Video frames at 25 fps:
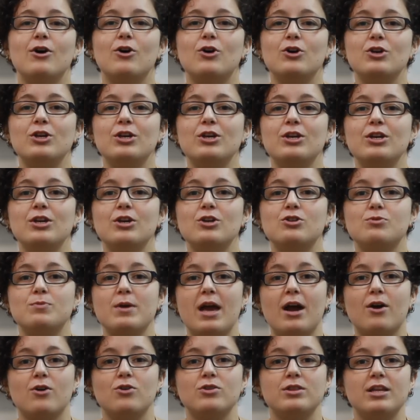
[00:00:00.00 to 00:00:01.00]
Hoy os
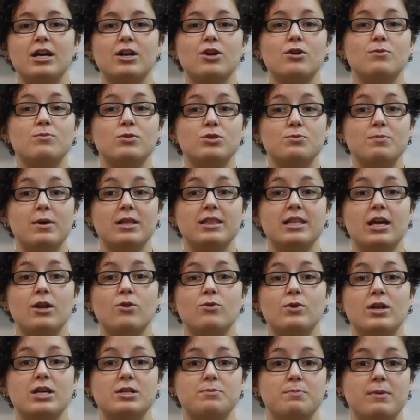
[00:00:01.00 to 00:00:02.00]
voy a contar cómo
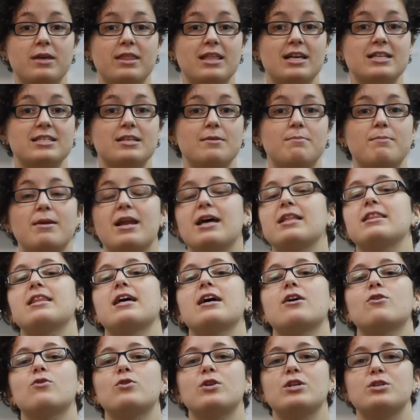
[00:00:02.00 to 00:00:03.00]
esmaltar unas piezas de
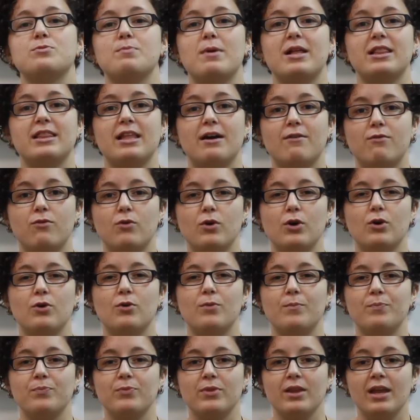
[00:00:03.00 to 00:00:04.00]
plata con esmalte a
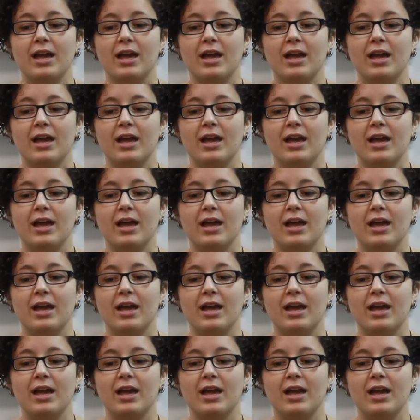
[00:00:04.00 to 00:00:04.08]
fuego.